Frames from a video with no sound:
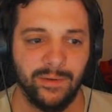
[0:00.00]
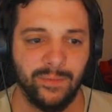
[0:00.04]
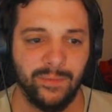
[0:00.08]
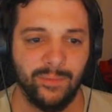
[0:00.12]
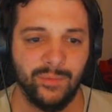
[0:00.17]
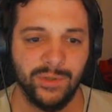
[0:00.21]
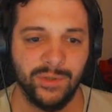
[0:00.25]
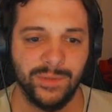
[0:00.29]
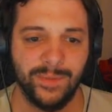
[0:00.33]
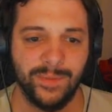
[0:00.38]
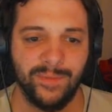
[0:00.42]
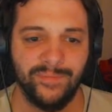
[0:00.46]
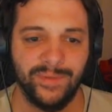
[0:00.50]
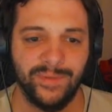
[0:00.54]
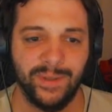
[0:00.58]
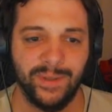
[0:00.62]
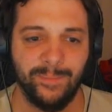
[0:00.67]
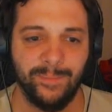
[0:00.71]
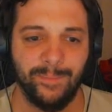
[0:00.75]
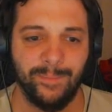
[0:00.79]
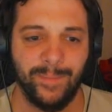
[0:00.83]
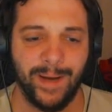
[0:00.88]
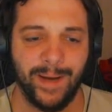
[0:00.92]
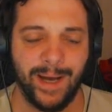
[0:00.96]
muss mal wieder
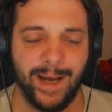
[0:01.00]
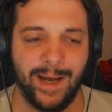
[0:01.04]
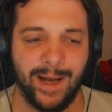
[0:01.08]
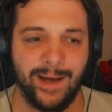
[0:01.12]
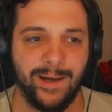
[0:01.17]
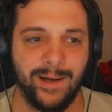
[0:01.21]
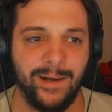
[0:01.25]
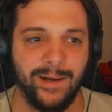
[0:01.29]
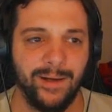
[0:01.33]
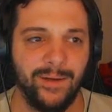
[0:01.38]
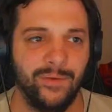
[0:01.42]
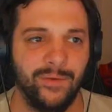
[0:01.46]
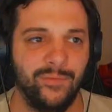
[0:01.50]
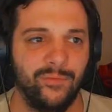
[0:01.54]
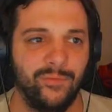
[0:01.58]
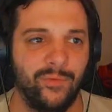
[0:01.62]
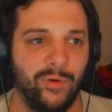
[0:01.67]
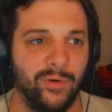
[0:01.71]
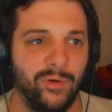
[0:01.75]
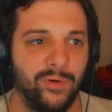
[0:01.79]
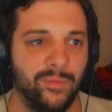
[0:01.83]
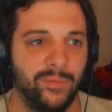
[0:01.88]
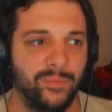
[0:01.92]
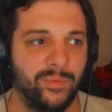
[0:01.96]
ein paar
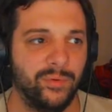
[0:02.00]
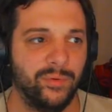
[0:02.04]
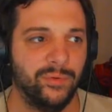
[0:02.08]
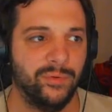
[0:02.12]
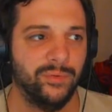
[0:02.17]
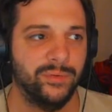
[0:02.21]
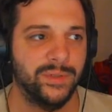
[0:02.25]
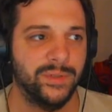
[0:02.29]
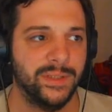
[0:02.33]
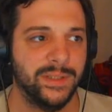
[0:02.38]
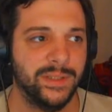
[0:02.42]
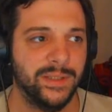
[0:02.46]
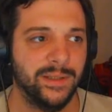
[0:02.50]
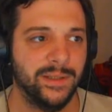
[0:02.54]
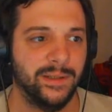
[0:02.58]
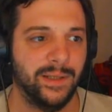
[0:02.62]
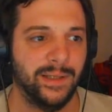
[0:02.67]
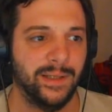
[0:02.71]
Folgen produzieren,